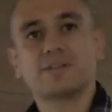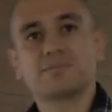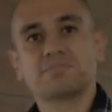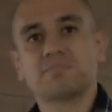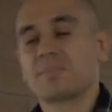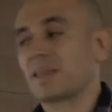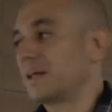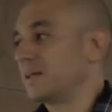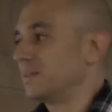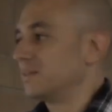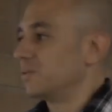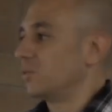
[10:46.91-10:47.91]
f.
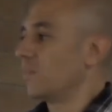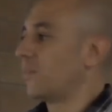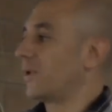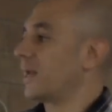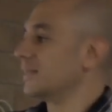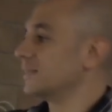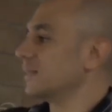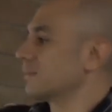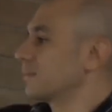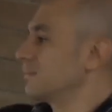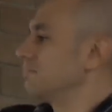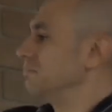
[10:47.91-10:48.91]
Uno podría
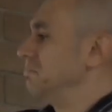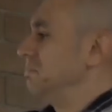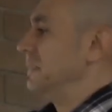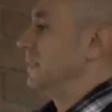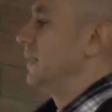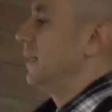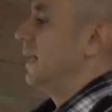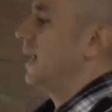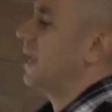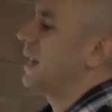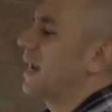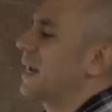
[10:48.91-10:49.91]
decir,
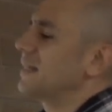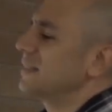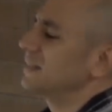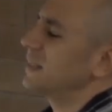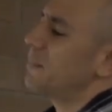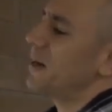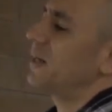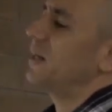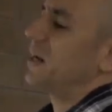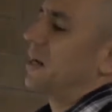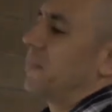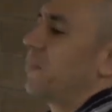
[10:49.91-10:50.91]
en general en esta
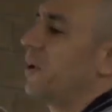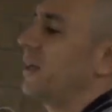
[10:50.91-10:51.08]
máquina, ¿qué